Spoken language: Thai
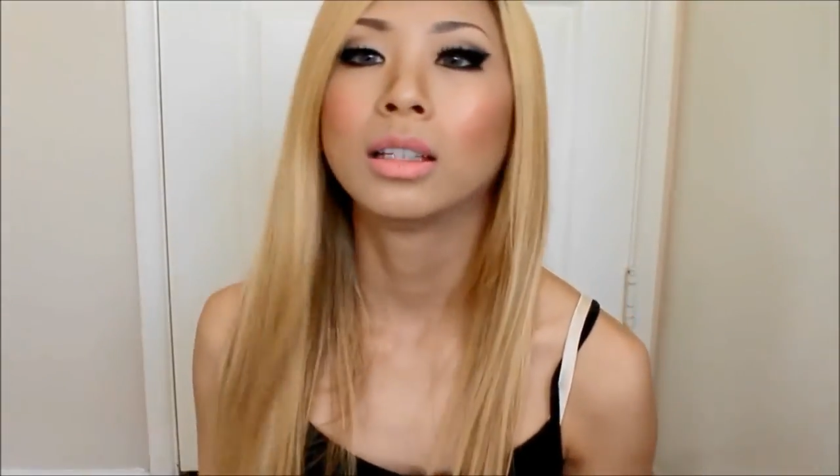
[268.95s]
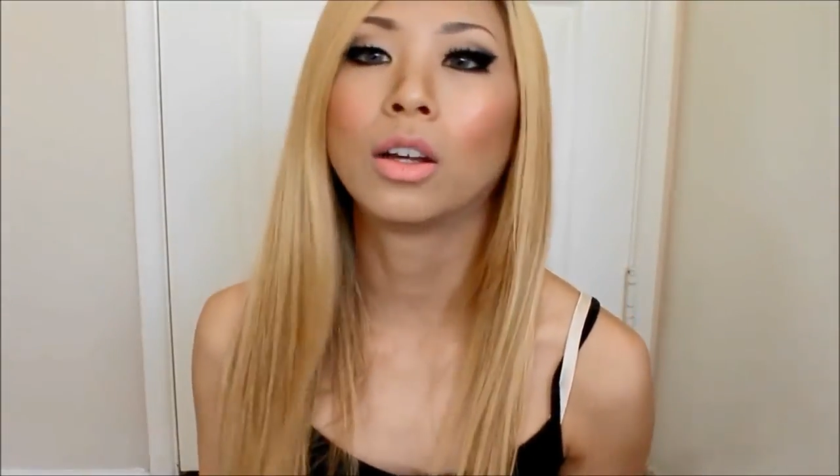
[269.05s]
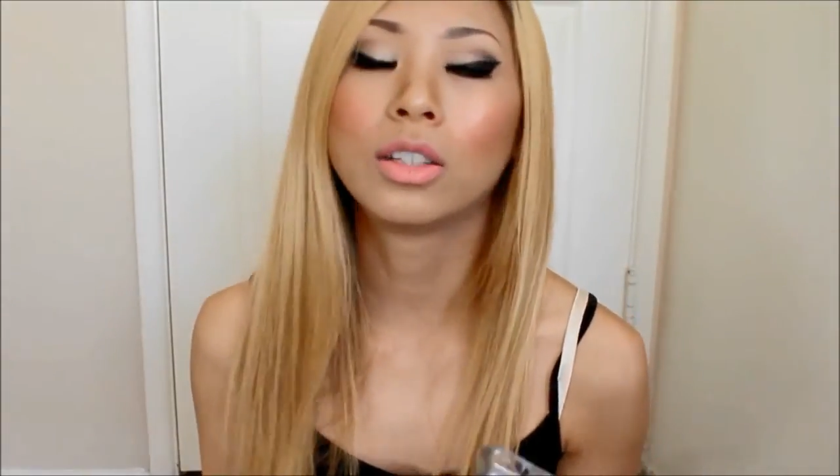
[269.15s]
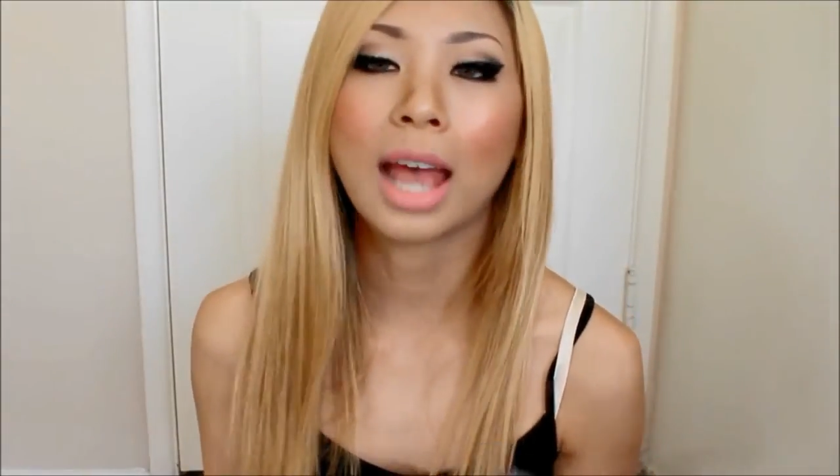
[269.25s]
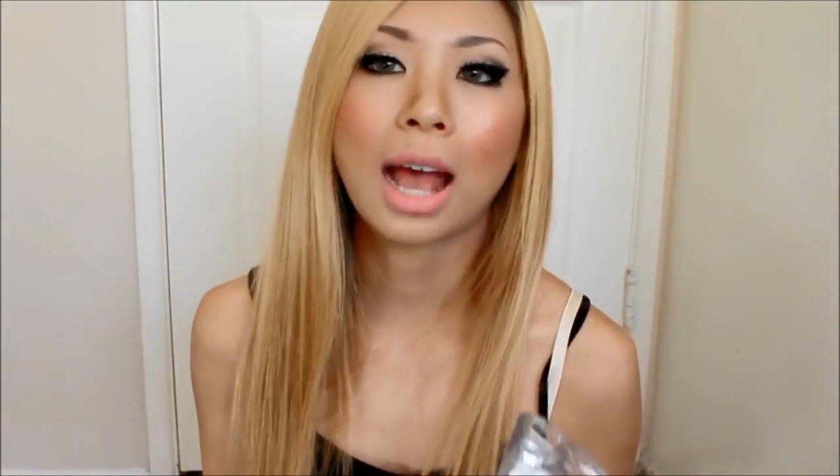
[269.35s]
ต
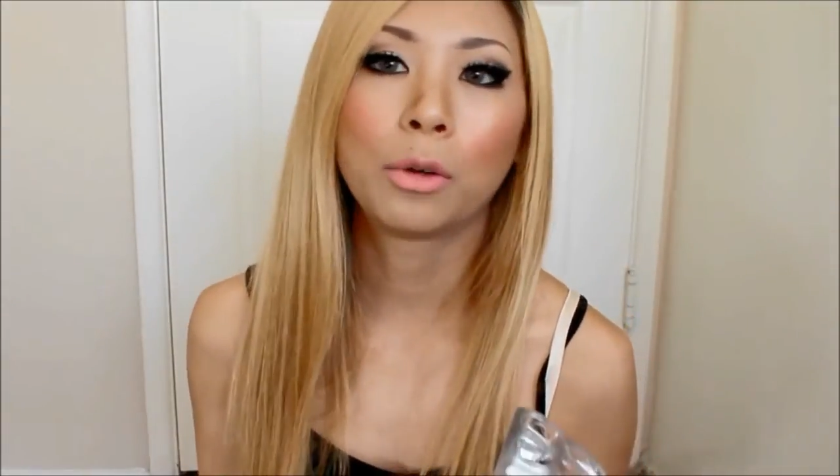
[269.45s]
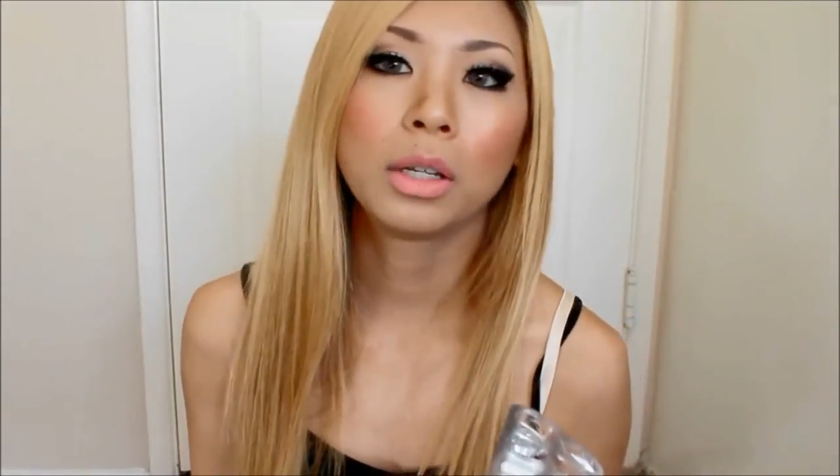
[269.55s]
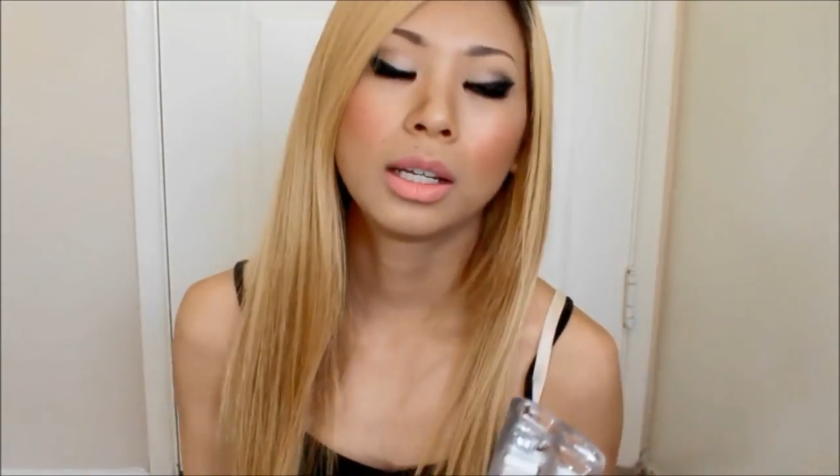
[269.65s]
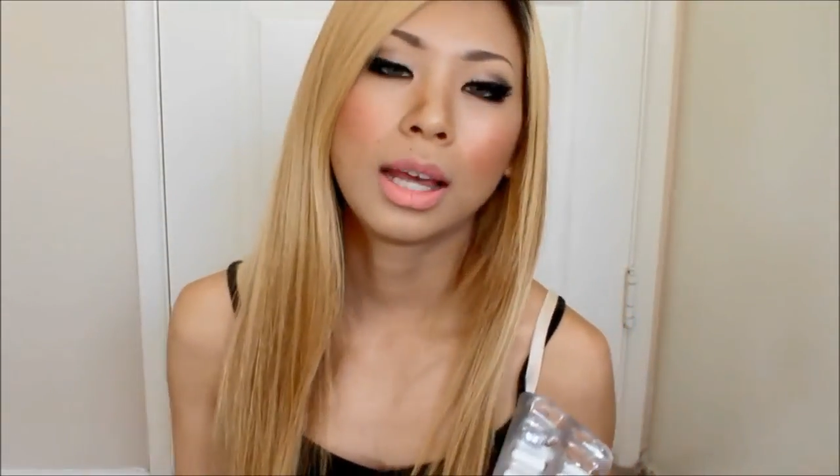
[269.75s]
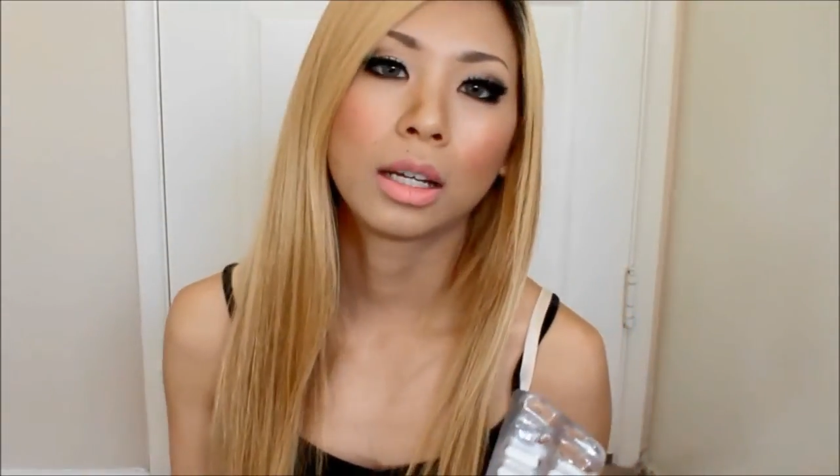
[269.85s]
อนเช้า
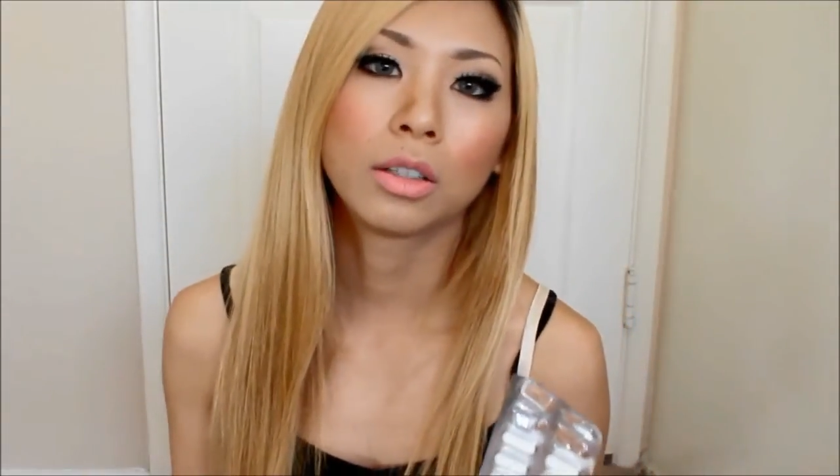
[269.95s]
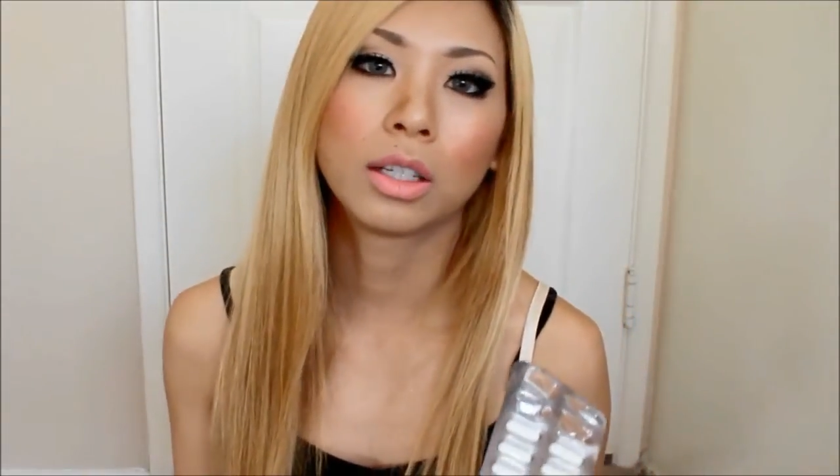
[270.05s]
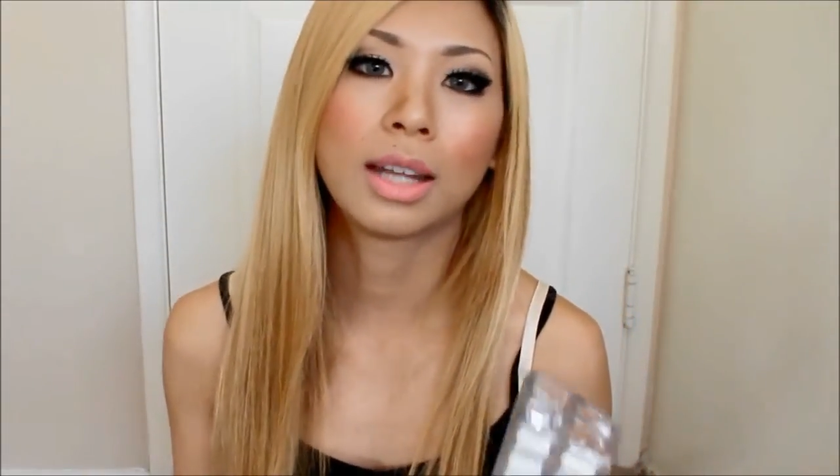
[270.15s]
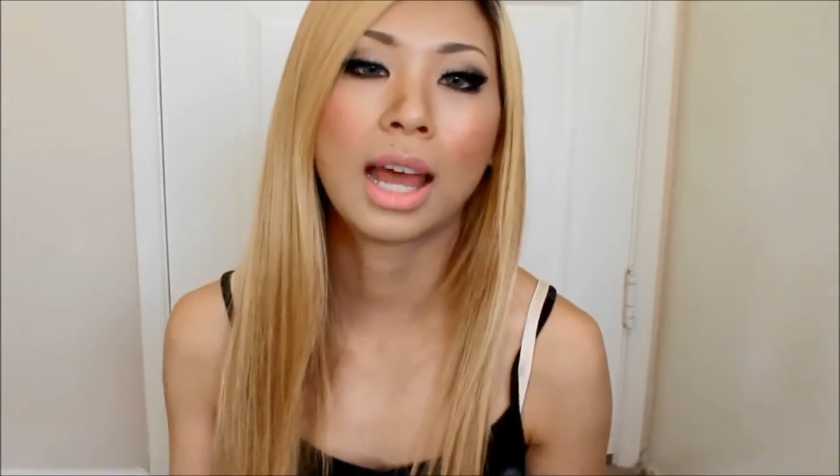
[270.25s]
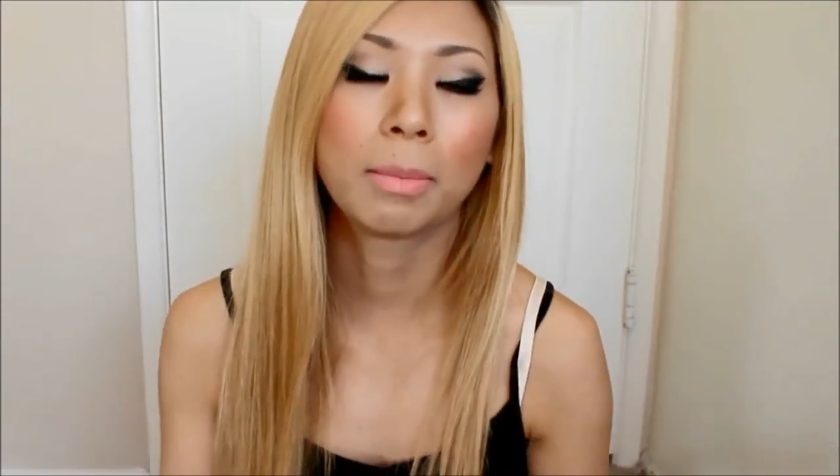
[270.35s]
เนี่ยแนนก็
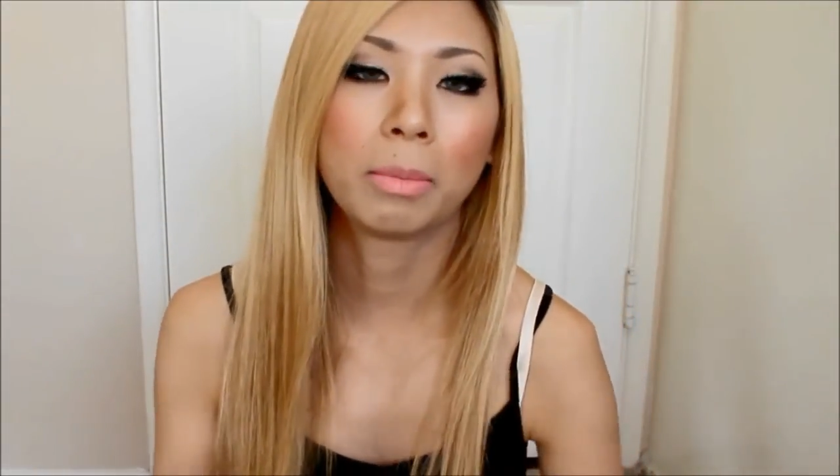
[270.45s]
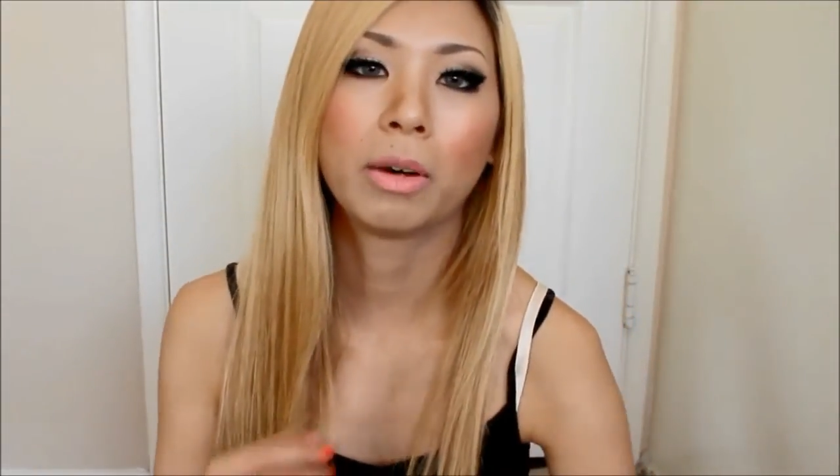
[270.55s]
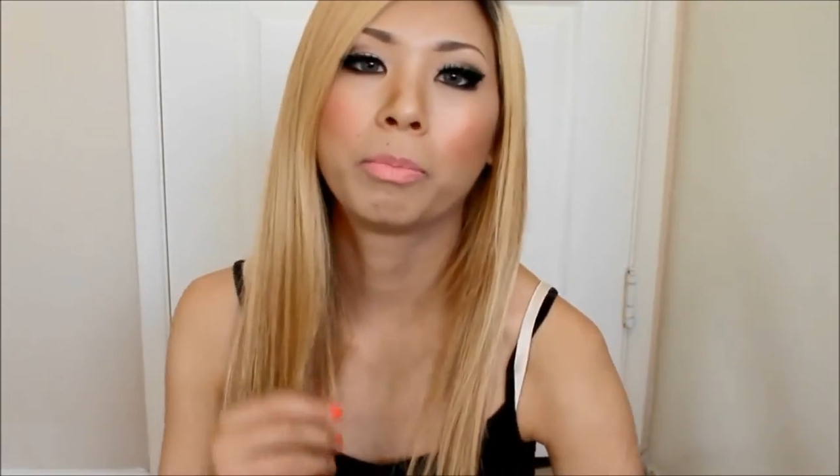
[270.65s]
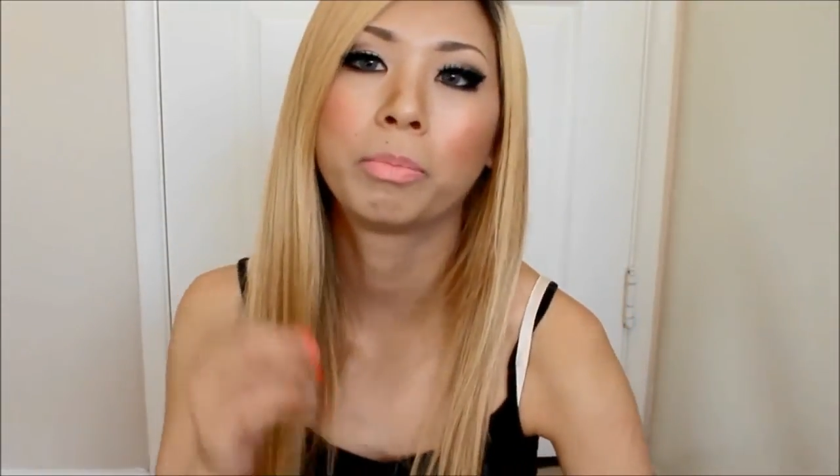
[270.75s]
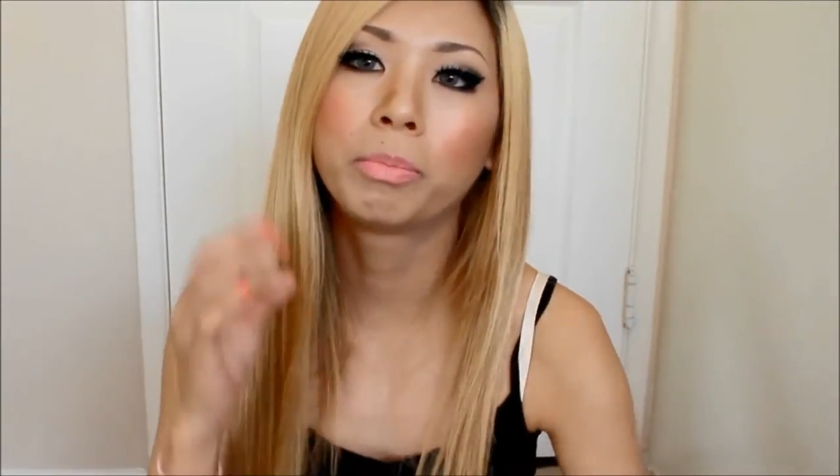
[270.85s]
จะหน้าแบบว่า